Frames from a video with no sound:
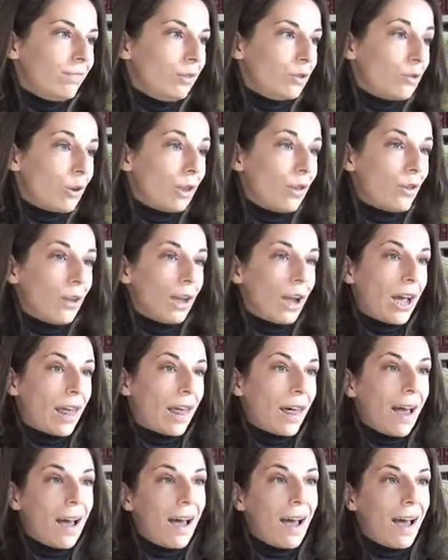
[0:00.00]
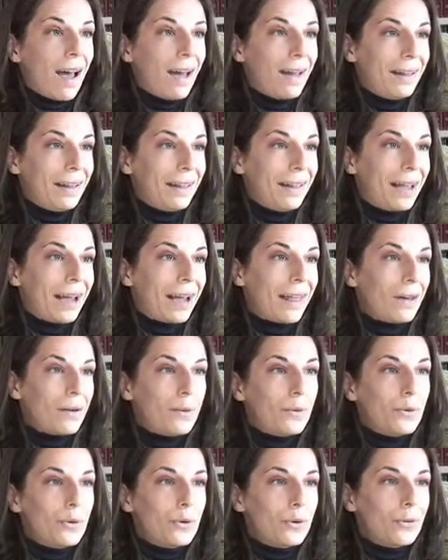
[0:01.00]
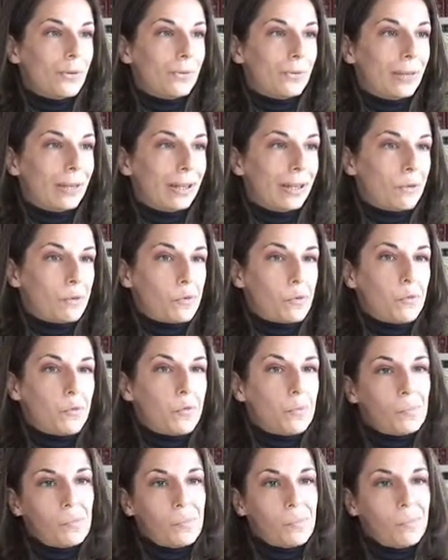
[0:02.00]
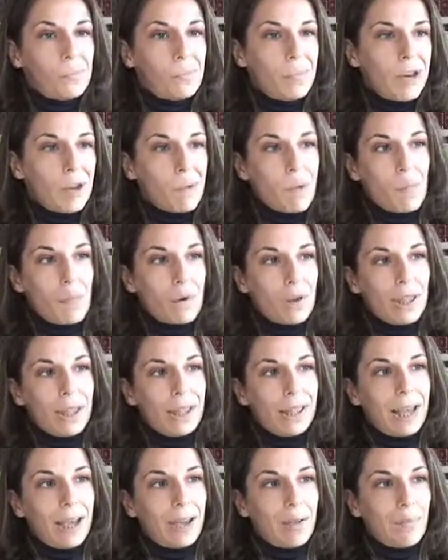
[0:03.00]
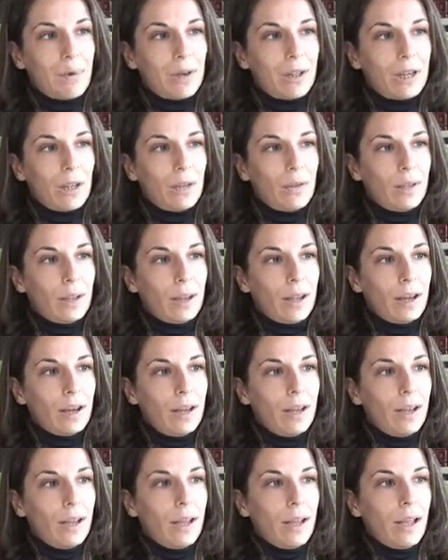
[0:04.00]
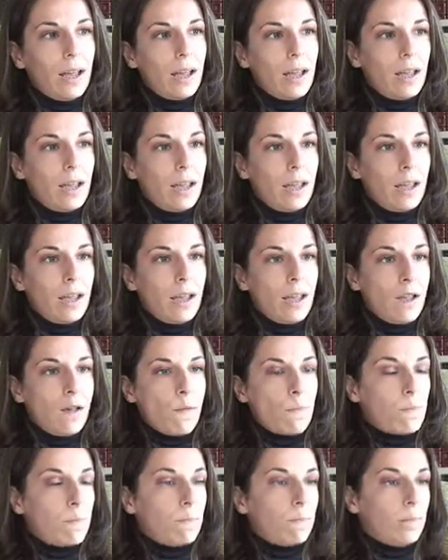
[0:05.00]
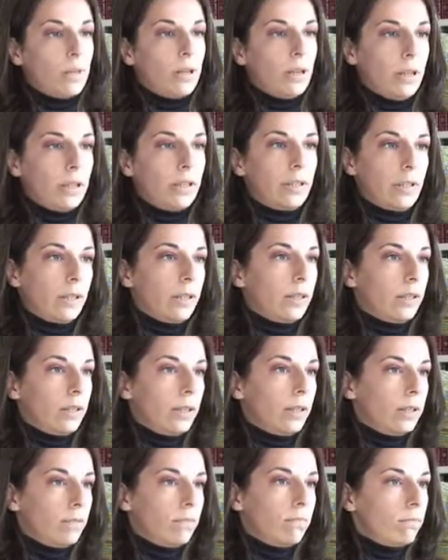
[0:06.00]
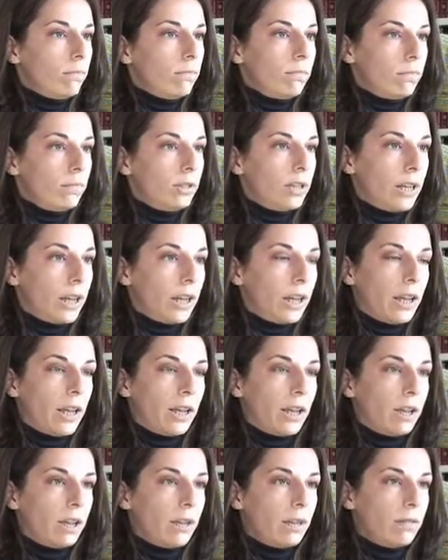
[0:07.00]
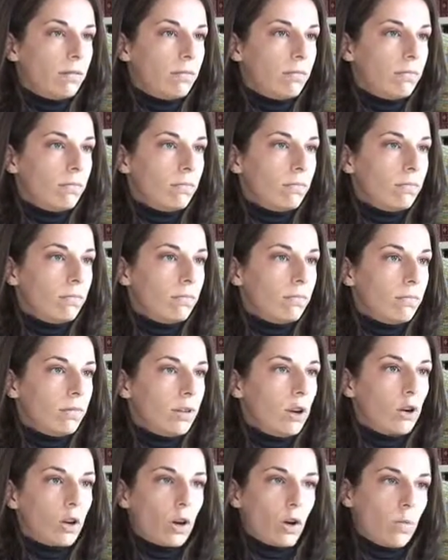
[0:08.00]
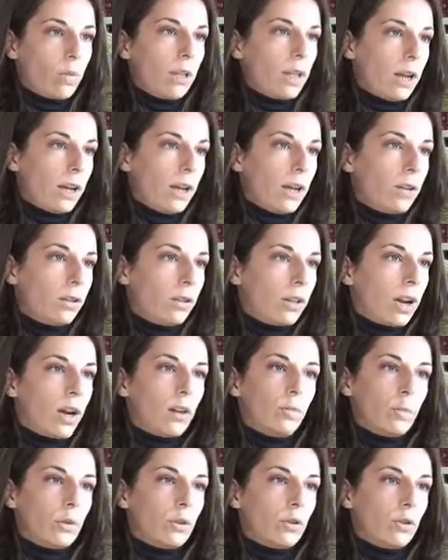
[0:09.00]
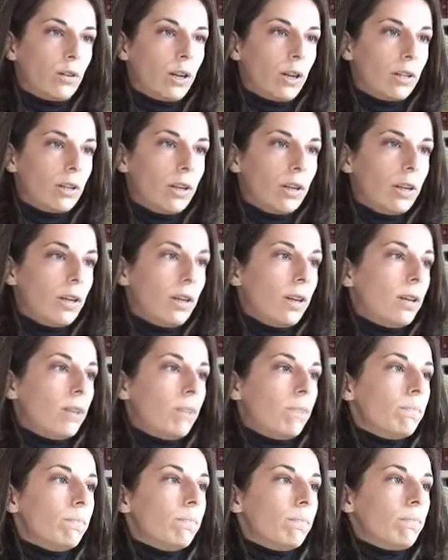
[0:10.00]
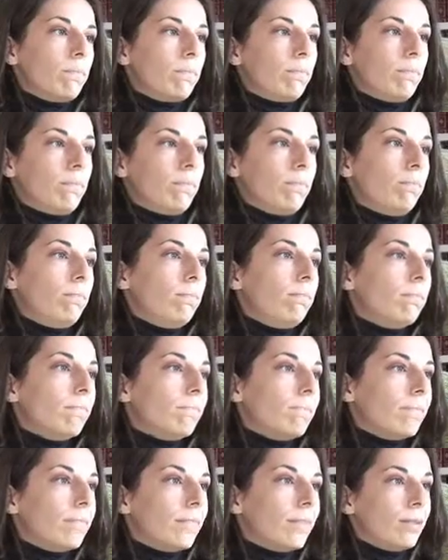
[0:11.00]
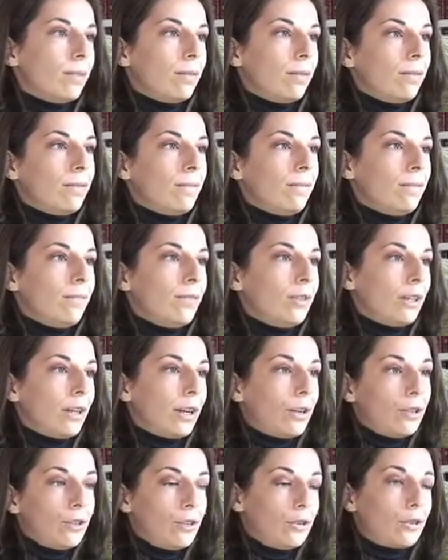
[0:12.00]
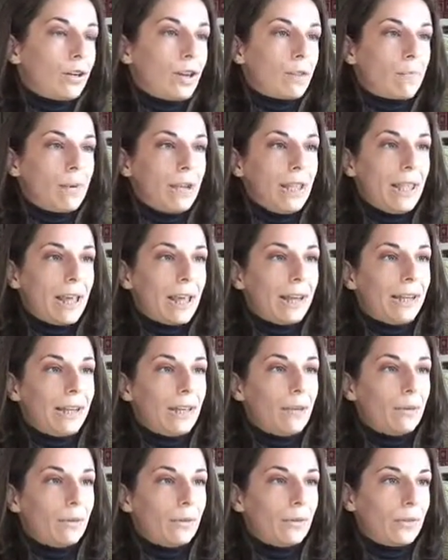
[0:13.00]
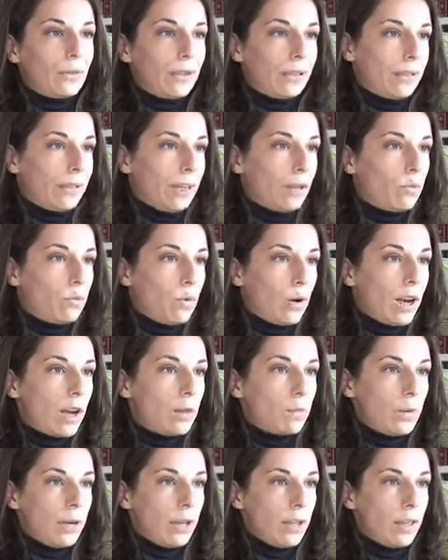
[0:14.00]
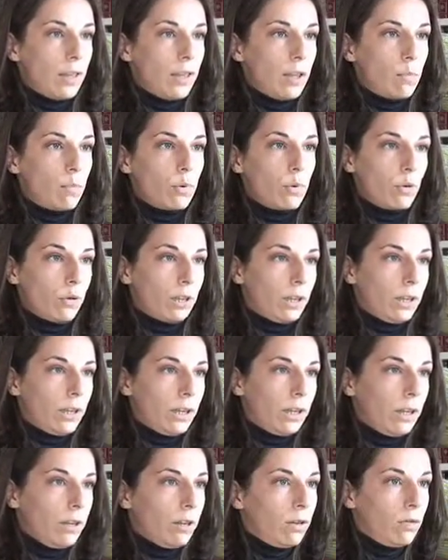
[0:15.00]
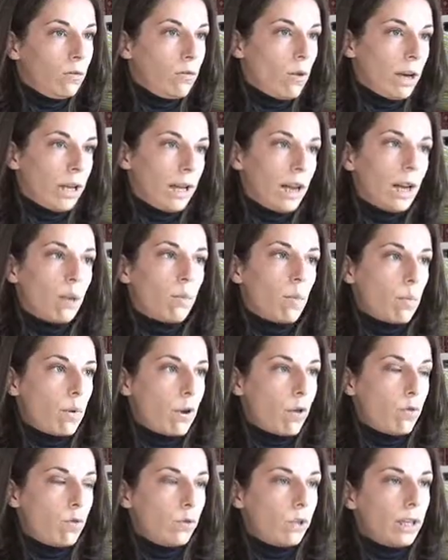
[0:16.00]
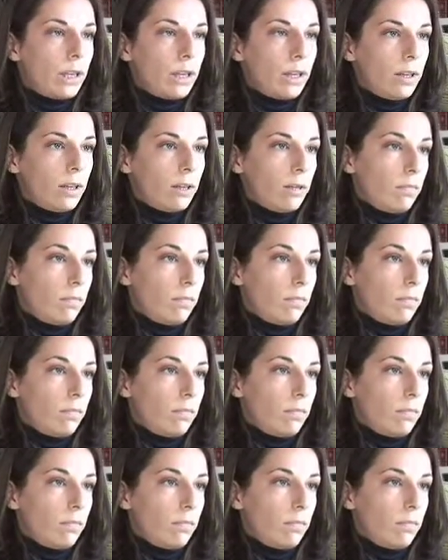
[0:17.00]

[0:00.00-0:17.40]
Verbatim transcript: sueldo de cada, uno, que con un mínimo porcentaje puedes ayudar y, sí, sí, sí que lo recomendaría a otras personas. Mm, yo es la experiencia que tengo, entonces es buena experiencia, por lo que cualquiera que me pregunte